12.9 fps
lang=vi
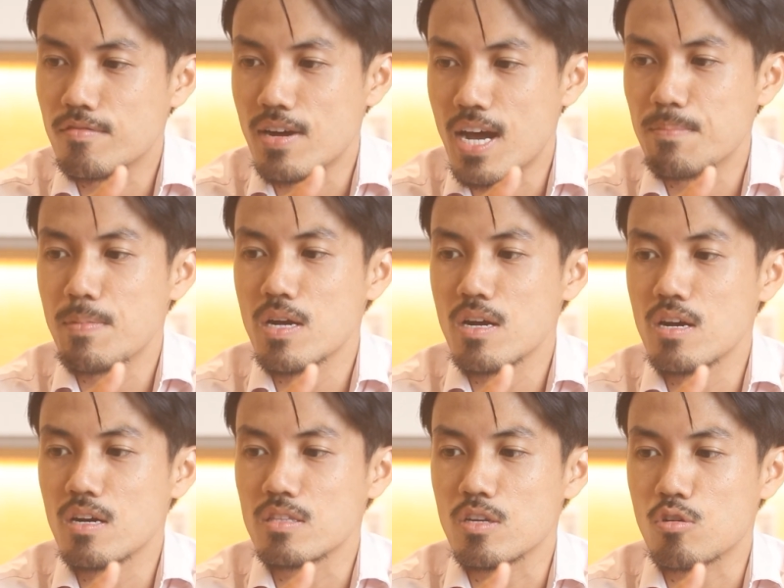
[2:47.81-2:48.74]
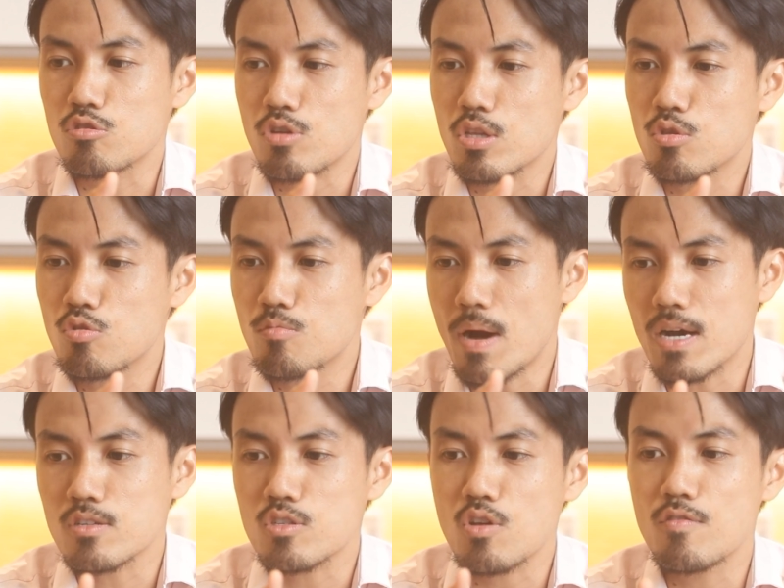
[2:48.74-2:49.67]
và HPG thì có doanh thu
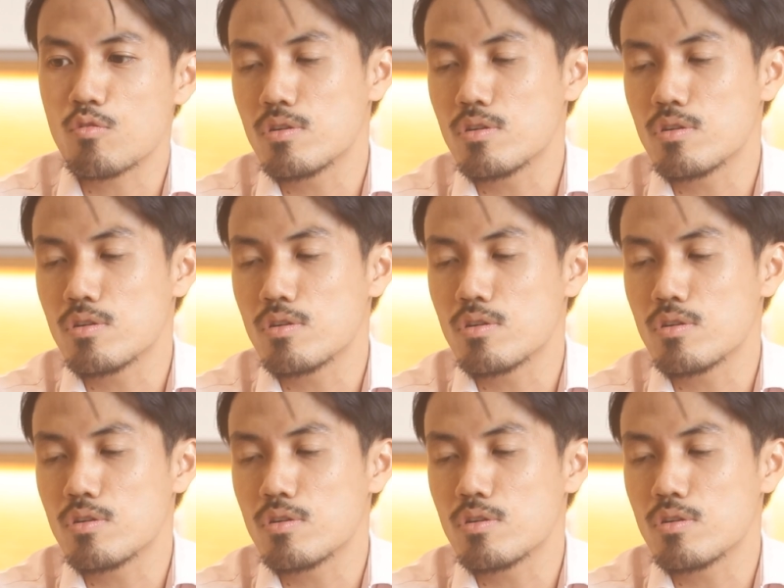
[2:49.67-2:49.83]
bằng so với